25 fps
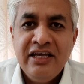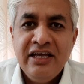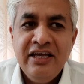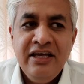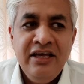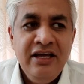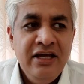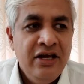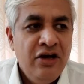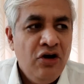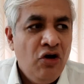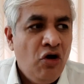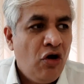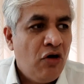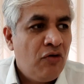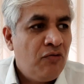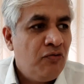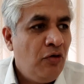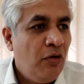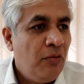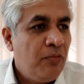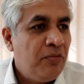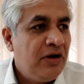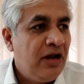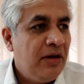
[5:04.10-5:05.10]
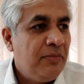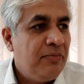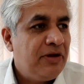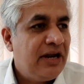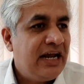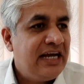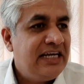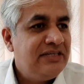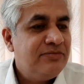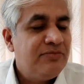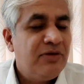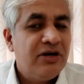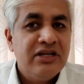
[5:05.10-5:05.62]
की और वो अपना
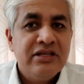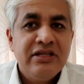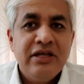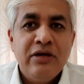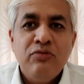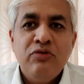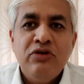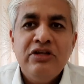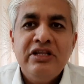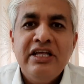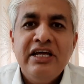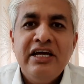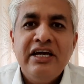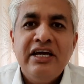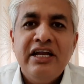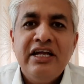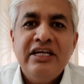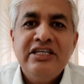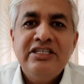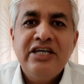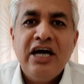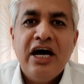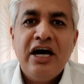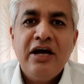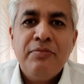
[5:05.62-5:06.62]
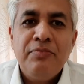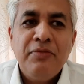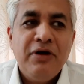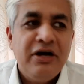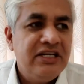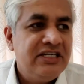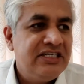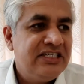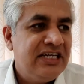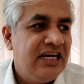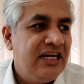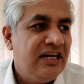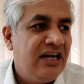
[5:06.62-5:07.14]
प्राइस बढ़ता हुआ देख रहा है चार
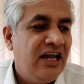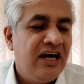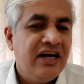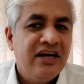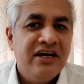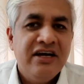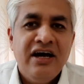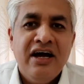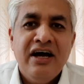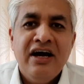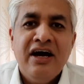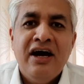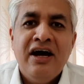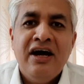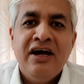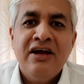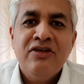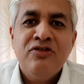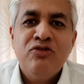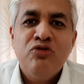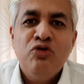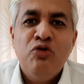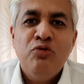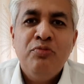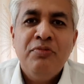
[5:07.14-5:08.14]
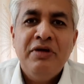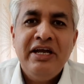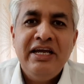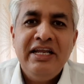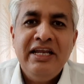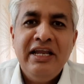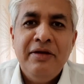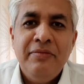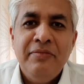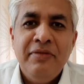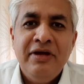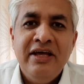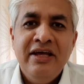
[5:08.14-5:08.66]
पाँच छः लाख हर दो
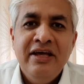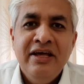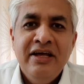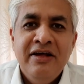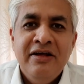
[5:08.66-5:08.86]
महीने में